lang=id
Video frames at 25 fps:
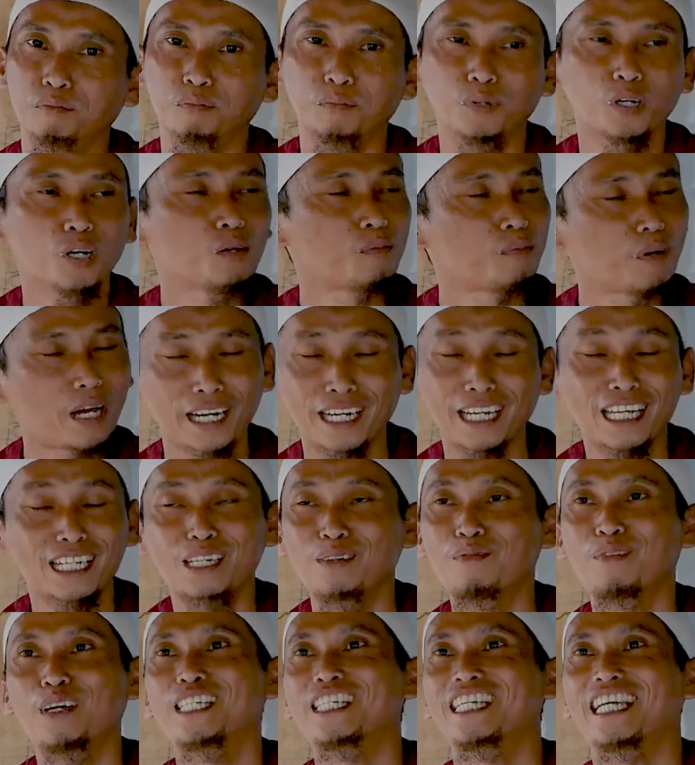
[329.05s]
Belum ada
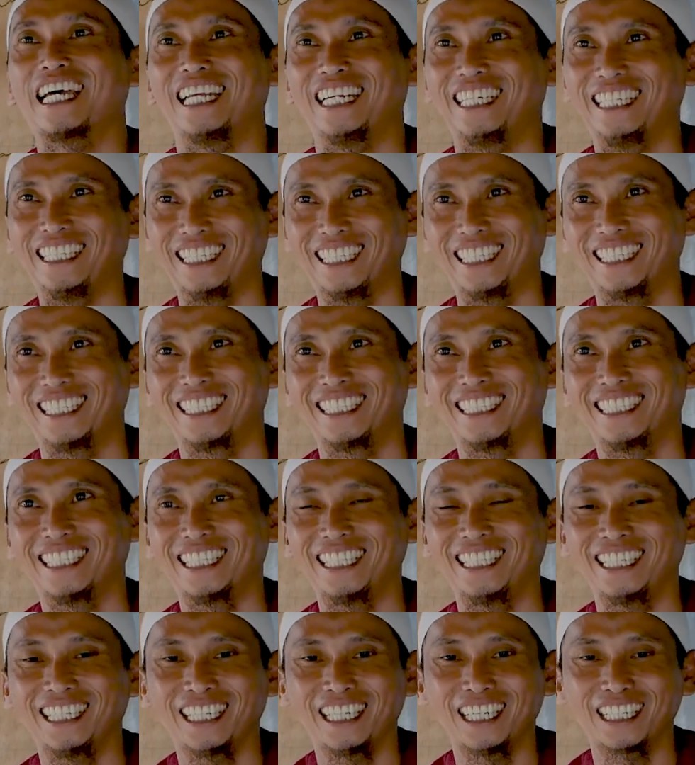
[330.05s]
sama sekali.
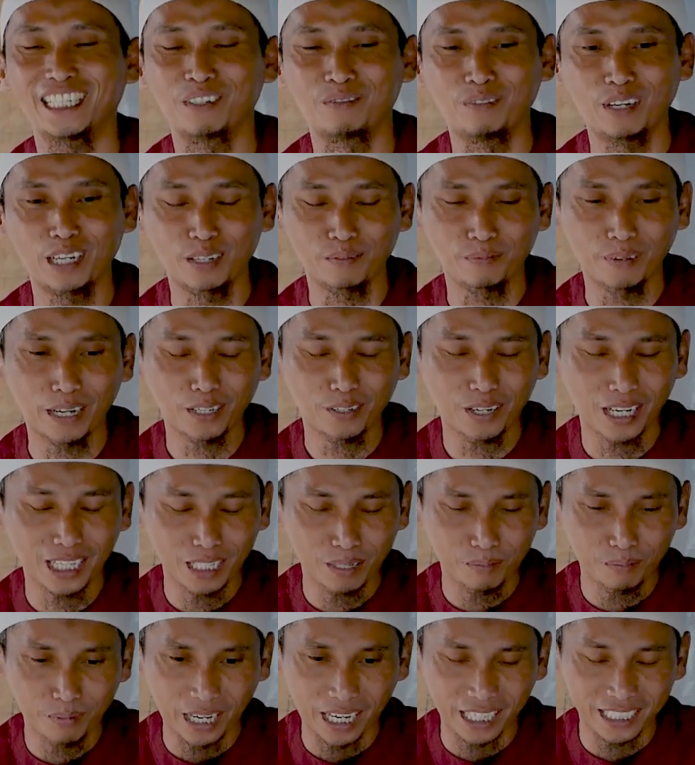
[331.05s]
Jadi teman-teman tuh
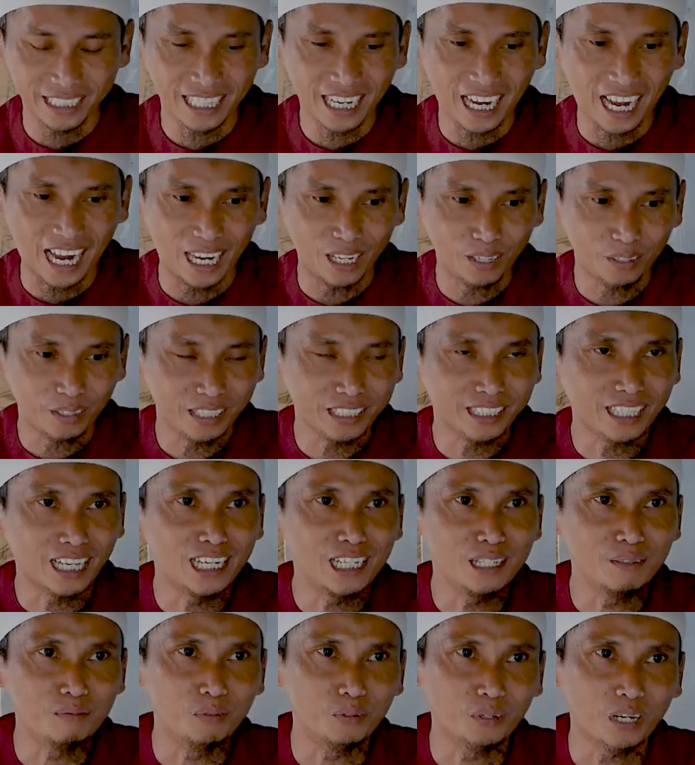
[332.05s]
hanya mengajak ayo kita
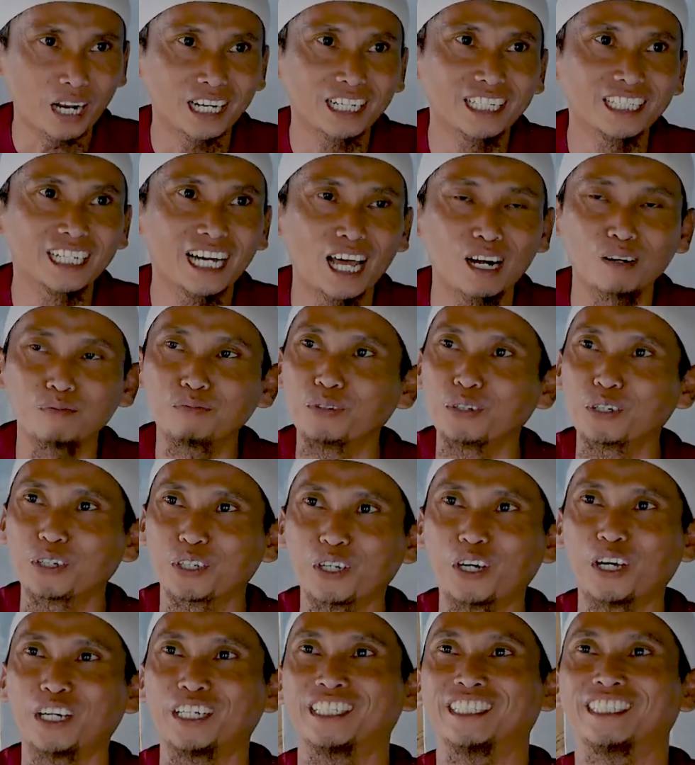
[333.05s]
liburan ke Al
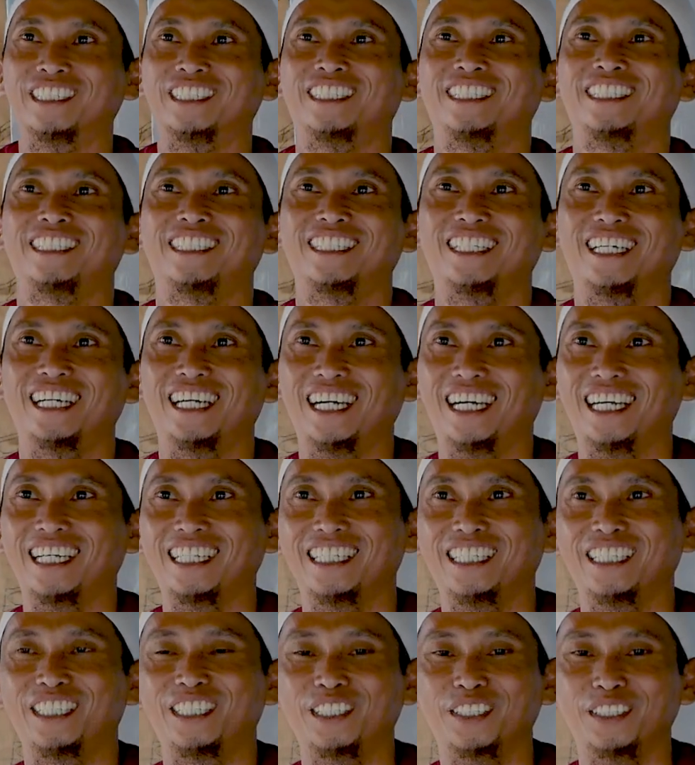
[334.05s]
Furqon. Ah,
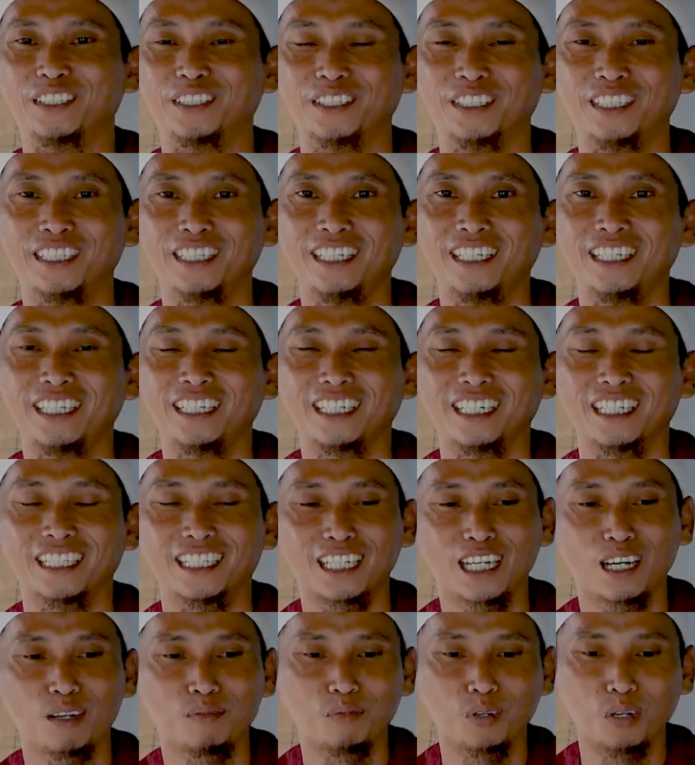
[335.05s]
gitu
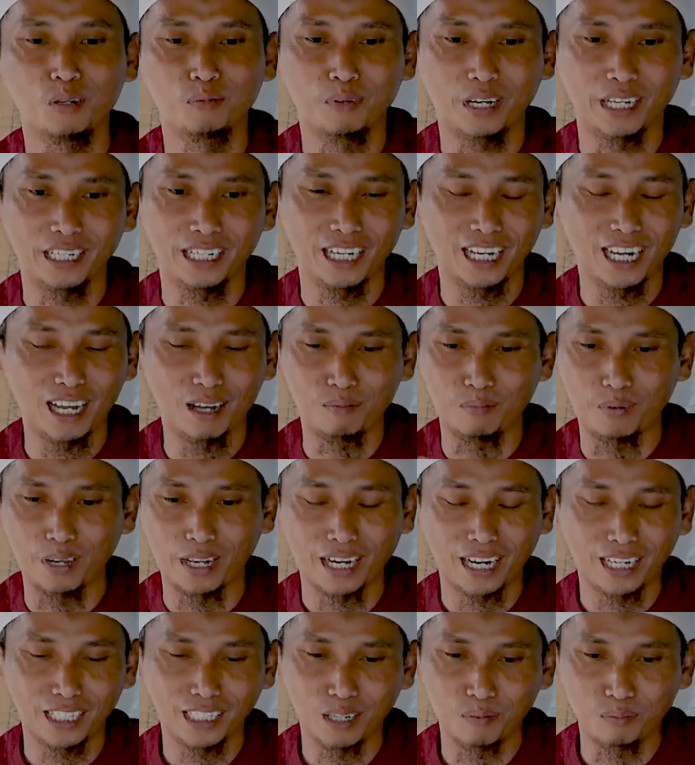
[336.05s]
kita belum ada
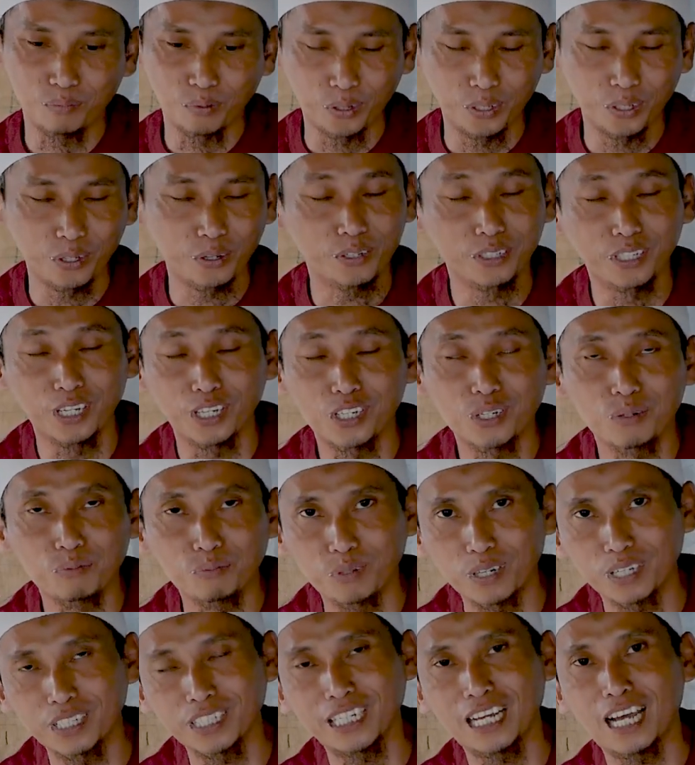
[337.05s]
gambarannya pondoknya
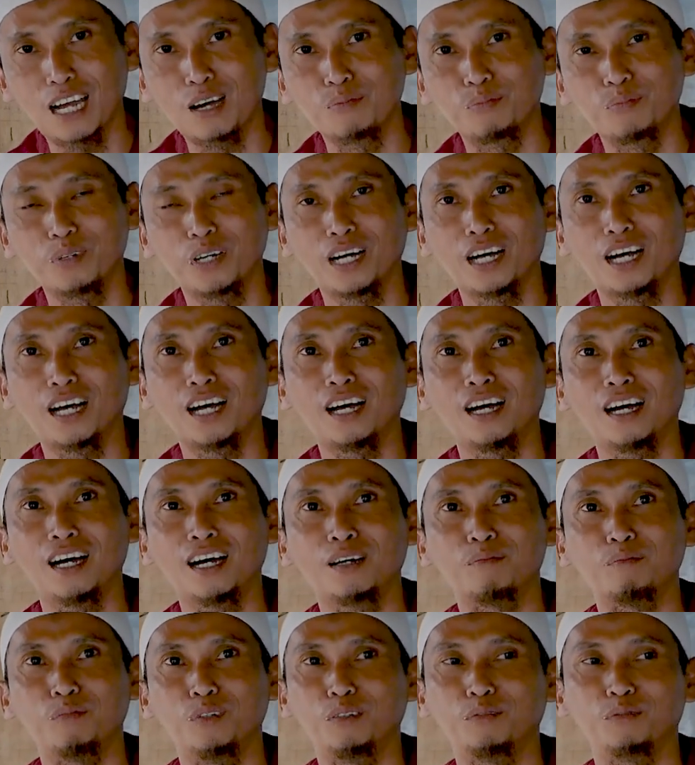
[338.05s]
seperti
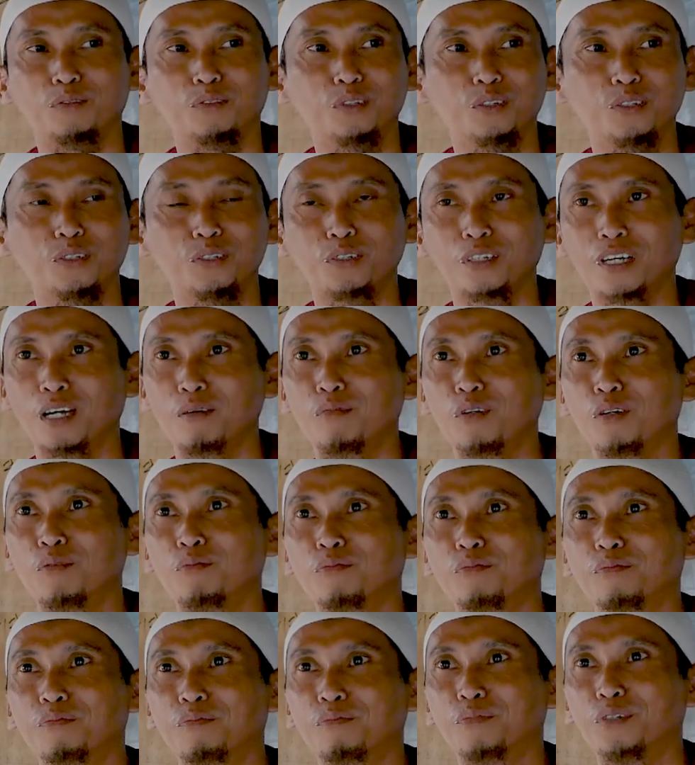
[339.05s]
apa belum dulu juga
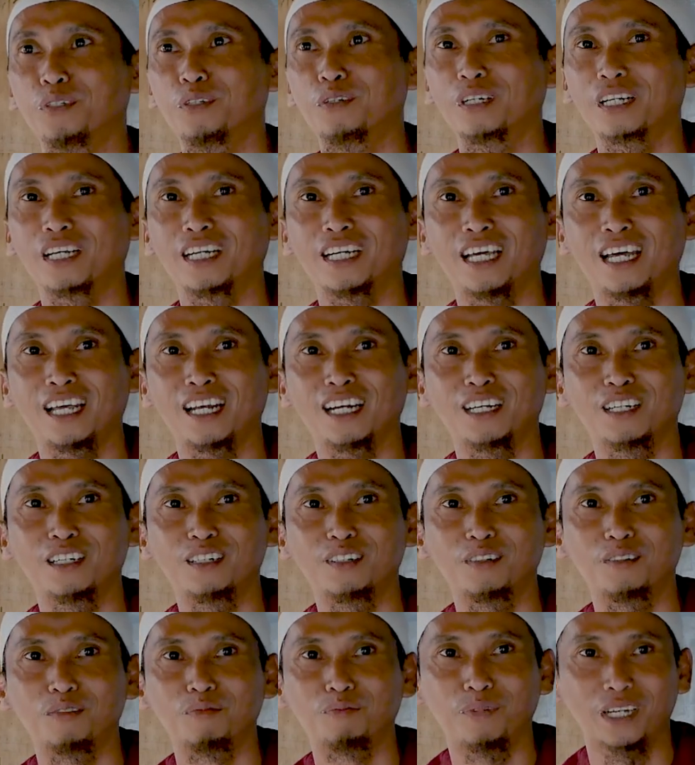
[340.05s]
belum benar kenal
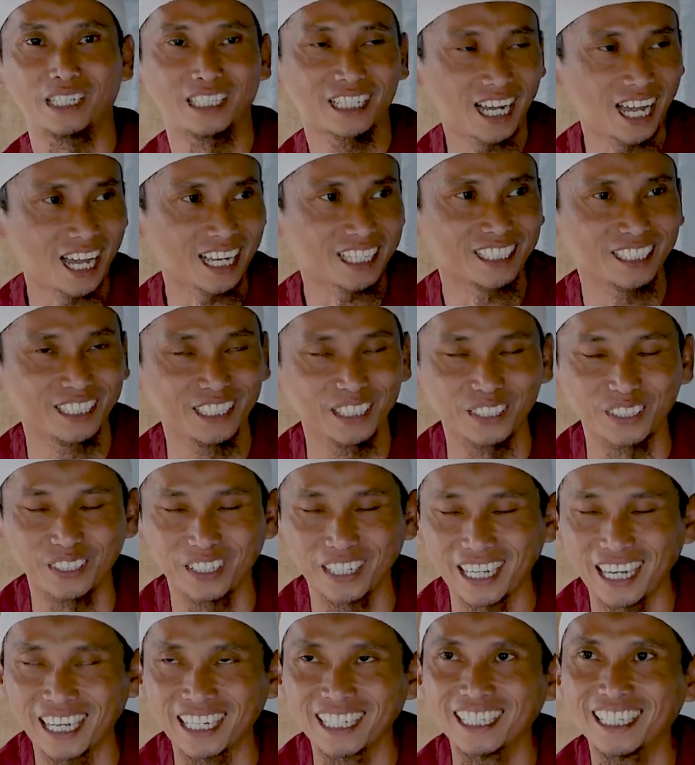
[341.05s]
manhat
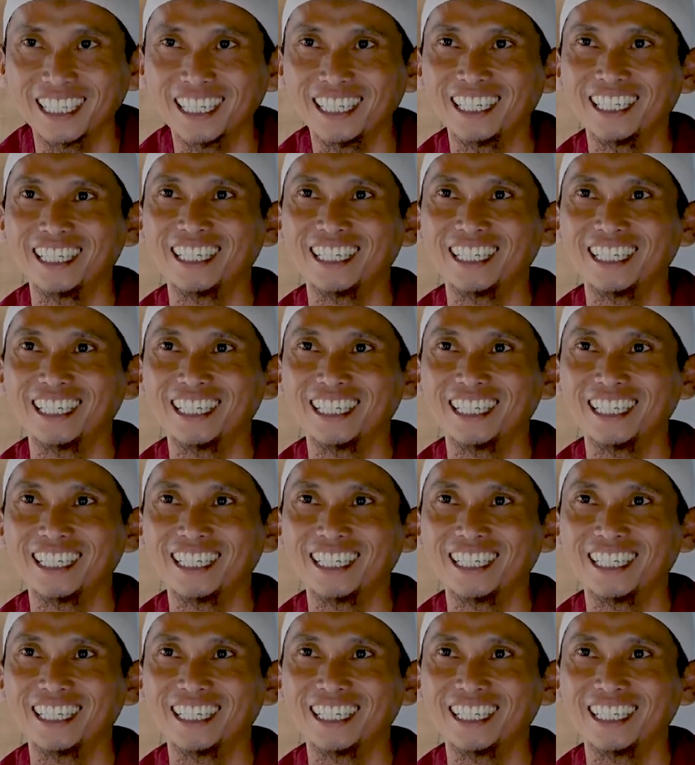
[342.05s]
gitu kan